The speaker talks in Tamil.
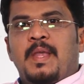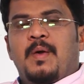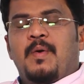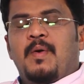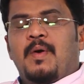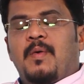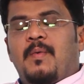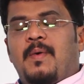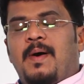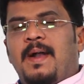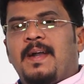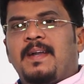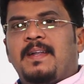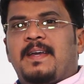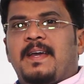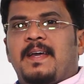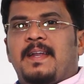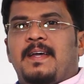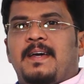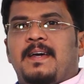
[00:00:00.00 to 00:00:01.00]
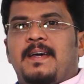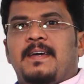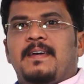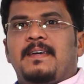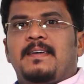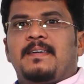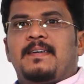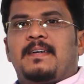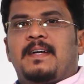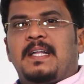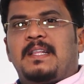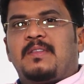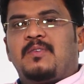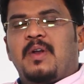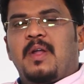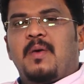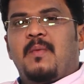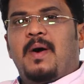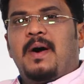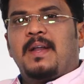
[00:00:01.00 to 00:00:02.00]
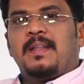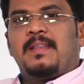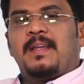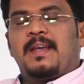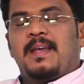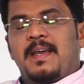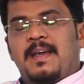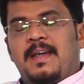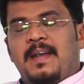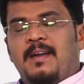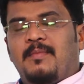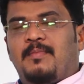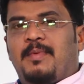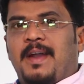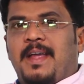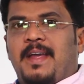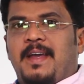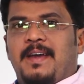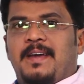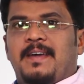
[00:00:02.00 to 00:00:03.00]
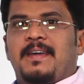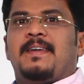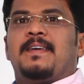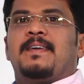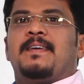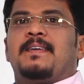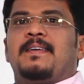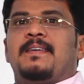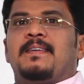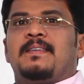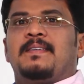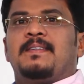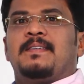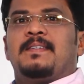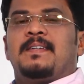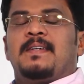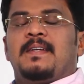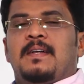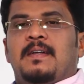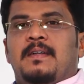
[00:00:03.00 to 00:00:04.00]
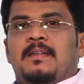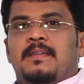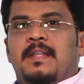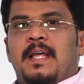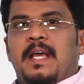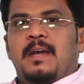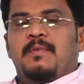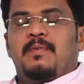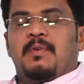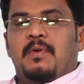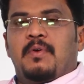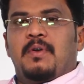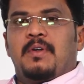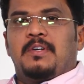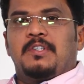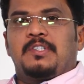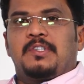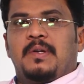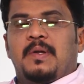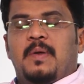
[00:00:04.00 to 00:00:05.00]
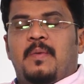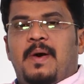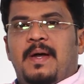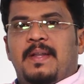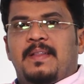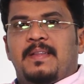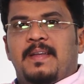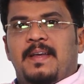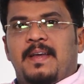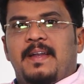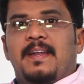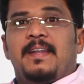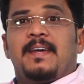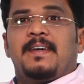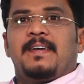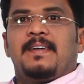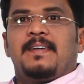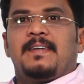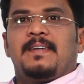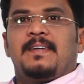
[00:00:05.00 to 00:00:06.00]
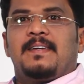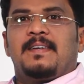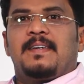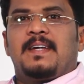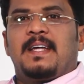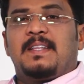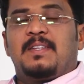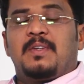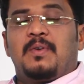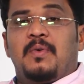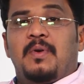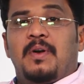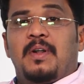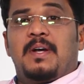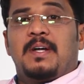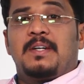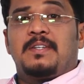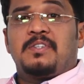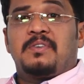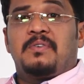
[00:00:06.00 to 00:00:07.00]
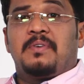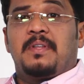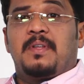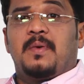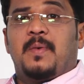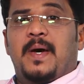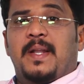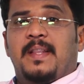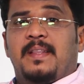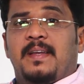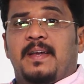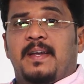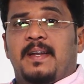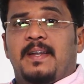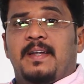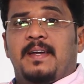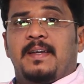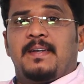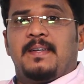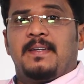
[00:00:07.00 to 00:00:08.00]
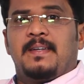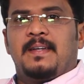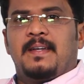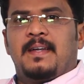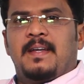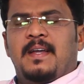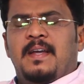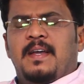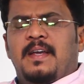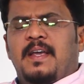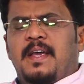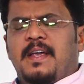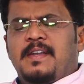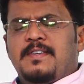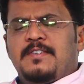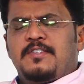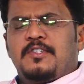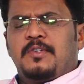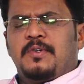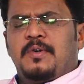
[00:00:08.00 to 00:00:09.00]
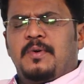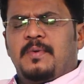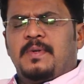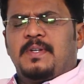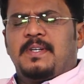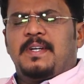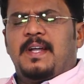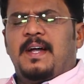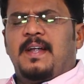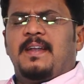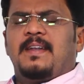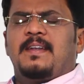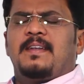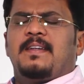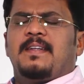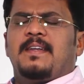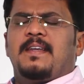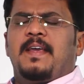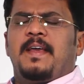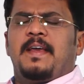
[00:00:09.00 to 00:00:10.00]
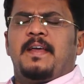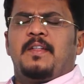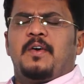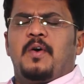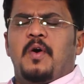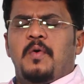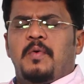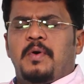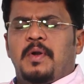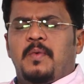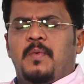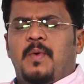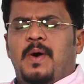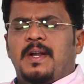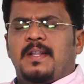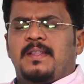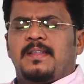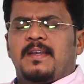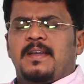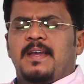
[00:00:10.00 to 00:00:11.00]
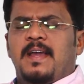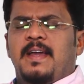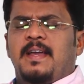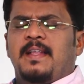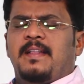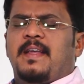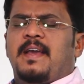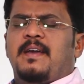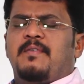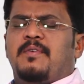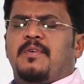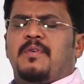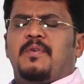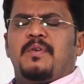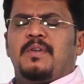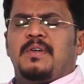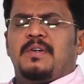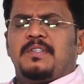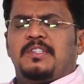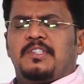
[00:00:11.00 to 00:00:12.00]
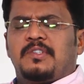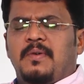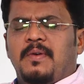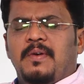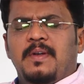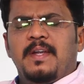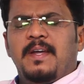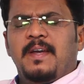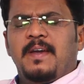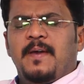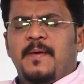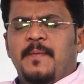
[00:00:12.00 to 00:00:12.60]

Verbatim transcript: உங்கள் வாழ்க்கையில் கத்தோடைய வார்த்தைக்கு கீழ்ப்படிங்க தேவன் உங்களுக்கு சொன்ன வார்த்தை என்ன கத்தர் உங்களுக்கு கற்றுக் கொடுத்த வார்த்தை என்ன என்றோ ஒரு நாள் ஏதோ ஒரு வார்த்தையை தேவன் உங்களுக்கு சொல்லி